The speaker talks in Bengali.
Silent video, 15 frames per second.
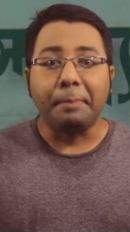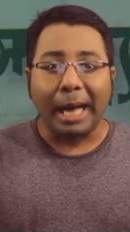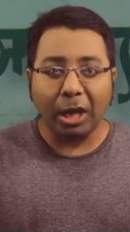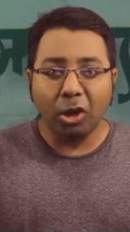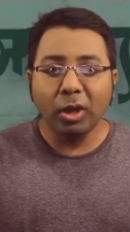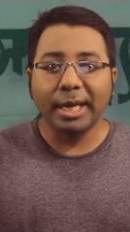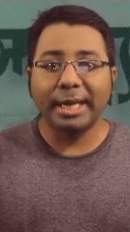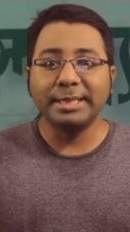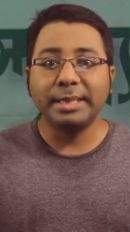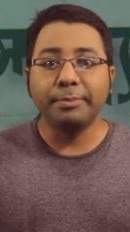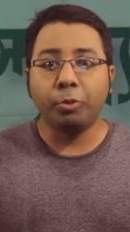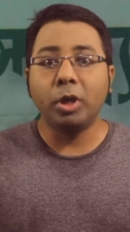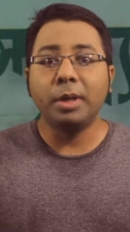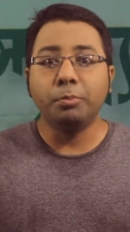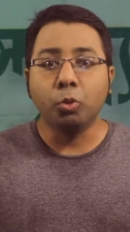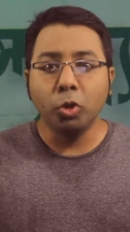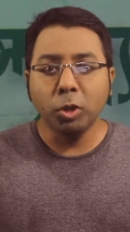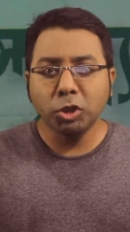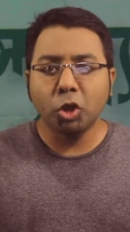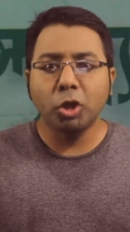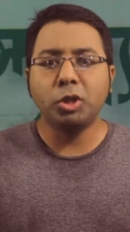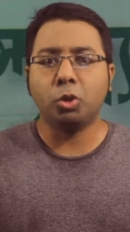ভালো লেগেছে বইয়ের মূল
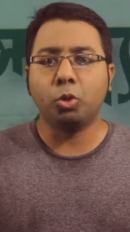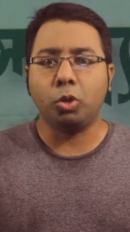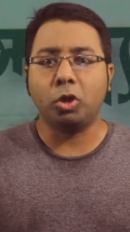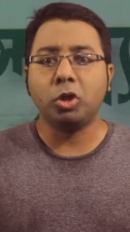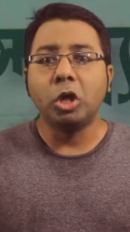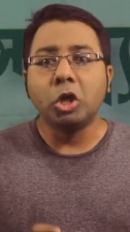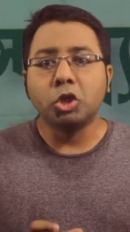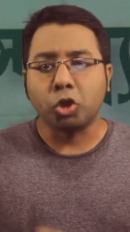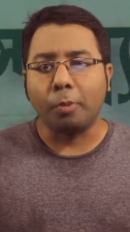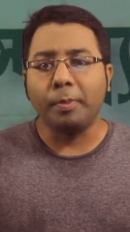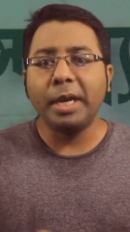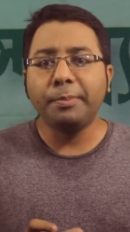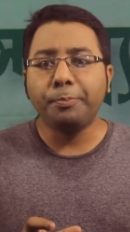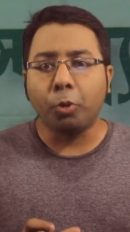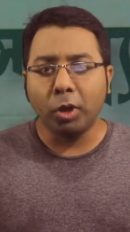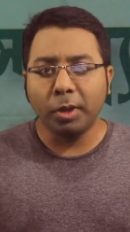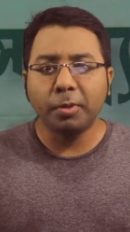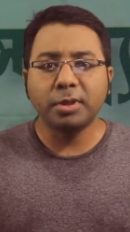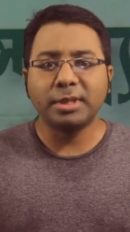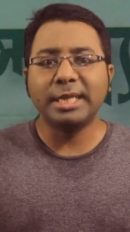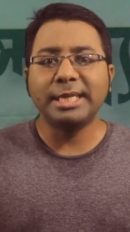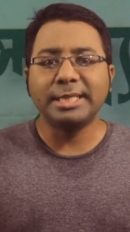চরিত্রগুলোর সময়ের
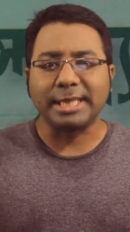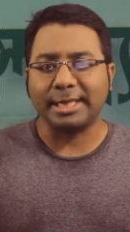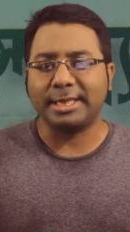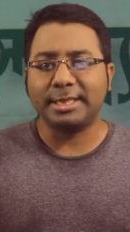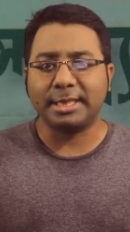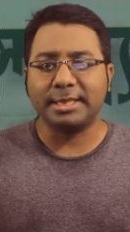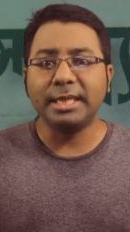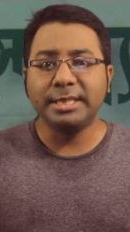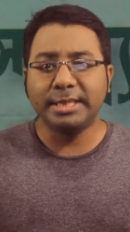পরিবর্তনের সাথে সাথে